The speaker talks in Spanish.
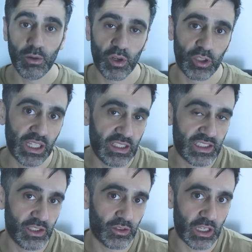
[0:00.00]
bueno que lo esté
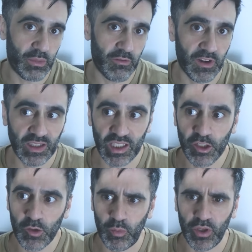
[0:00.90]
diciendo también
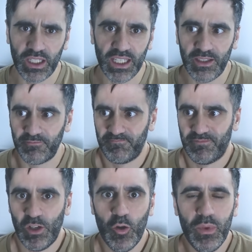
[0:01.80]
Fantino porque
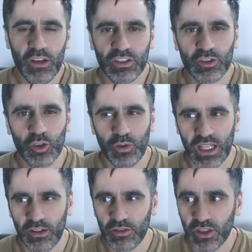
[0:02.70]
los medios
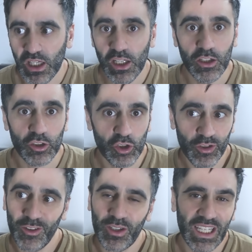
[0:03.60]
ensobrados,
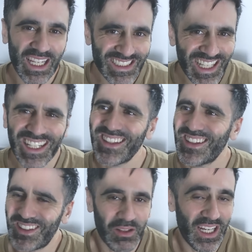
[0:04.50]
son los que se
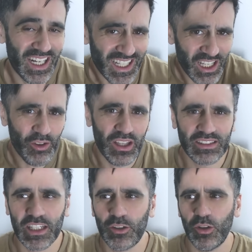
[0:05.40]
han encargado de
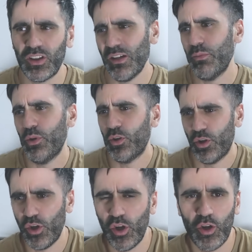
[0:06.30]
decir todo el tiempo,
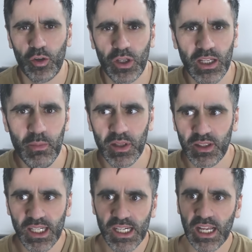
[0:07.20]
no, es
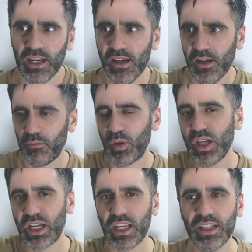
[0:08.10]
mentira.
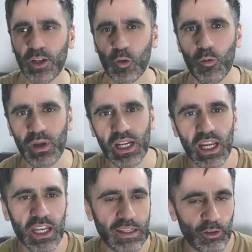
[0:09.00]
Viene gente como
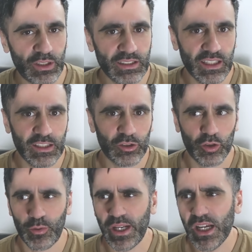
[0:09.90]
Milei y nos trata de
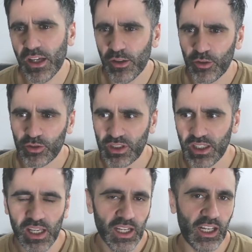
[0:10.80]
ensobrados
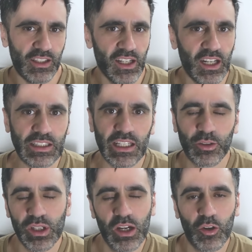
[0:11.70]
y que tienen estas
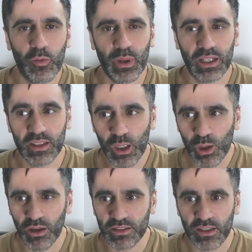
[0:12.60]
teorías
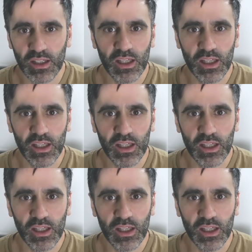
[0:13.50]
conspirativas.